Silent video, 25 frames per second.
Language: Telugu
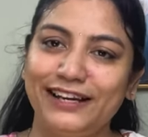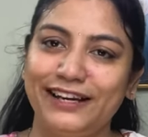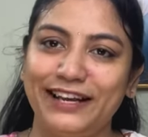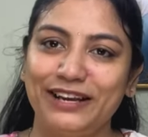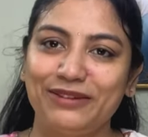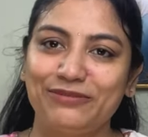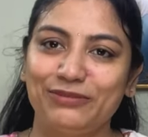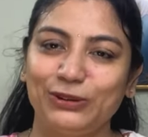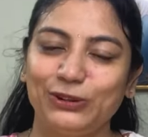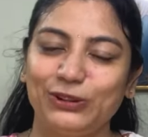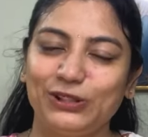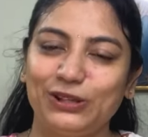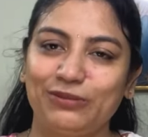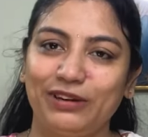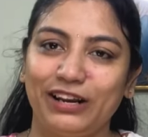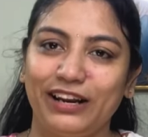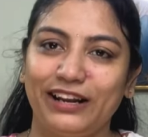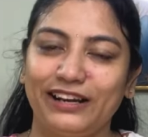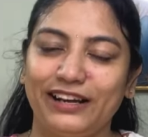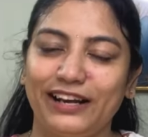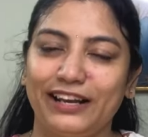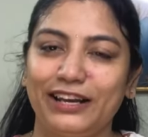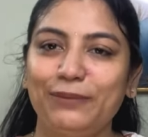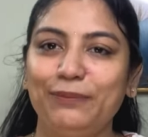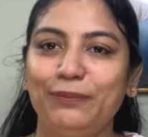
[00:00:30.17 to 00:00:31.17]
డే మొత్తం
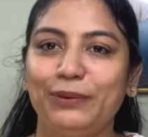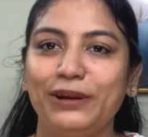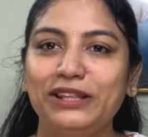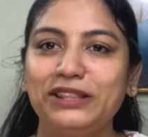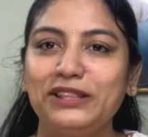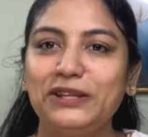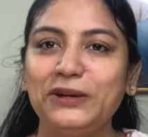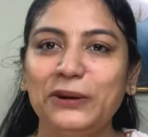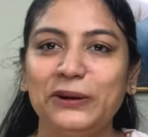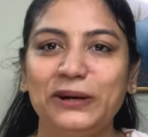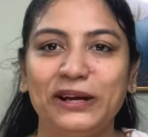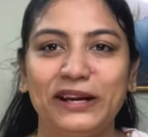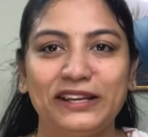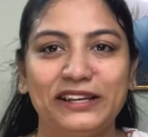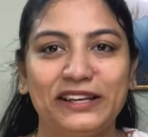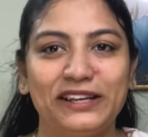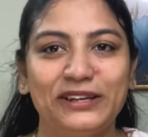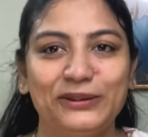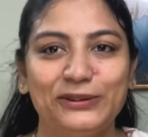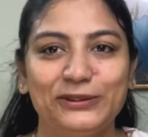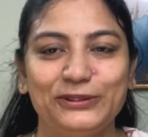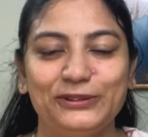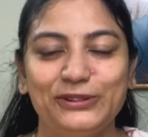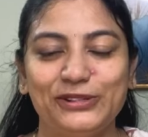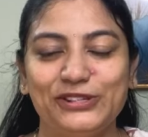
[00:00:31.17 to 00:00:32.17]
అనగానే ప్రతి ఒక్కరికి
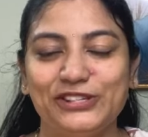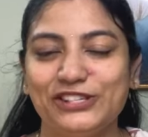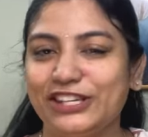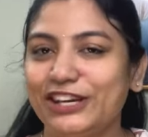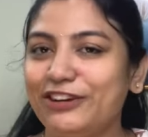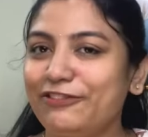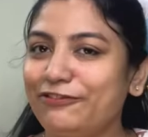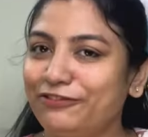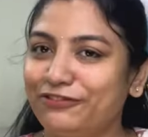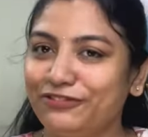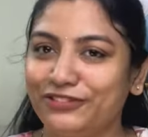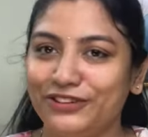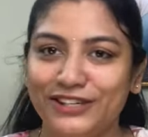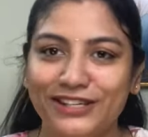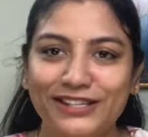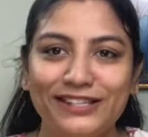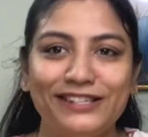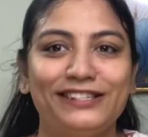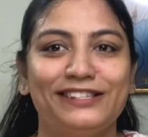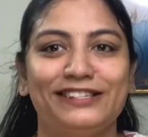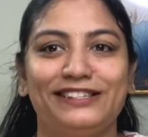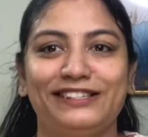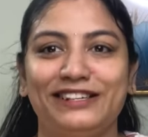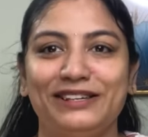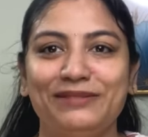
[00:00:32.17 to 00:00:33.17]
గుర్తొచ్చే ఫస్ట్
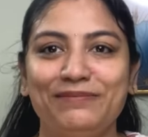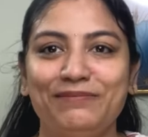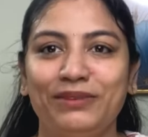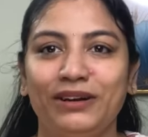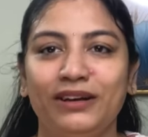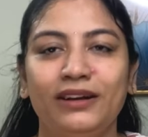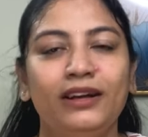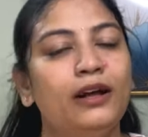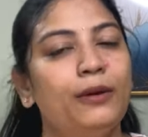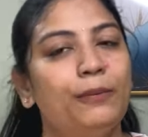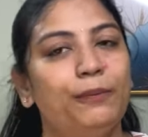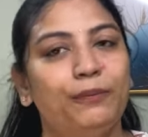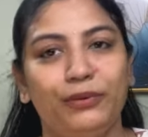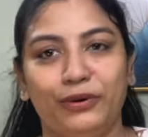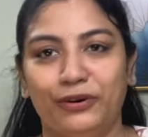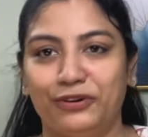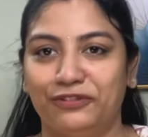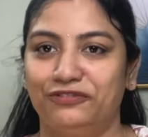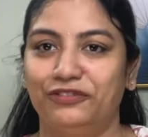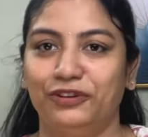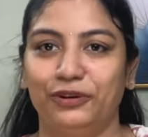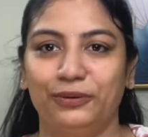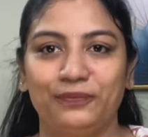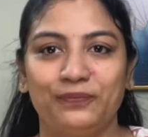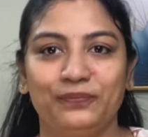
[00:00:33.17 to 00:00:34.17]
టిప్
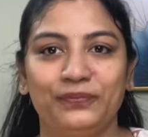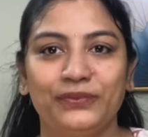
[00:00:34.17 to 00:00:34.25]
పర్ఫ్యూమ్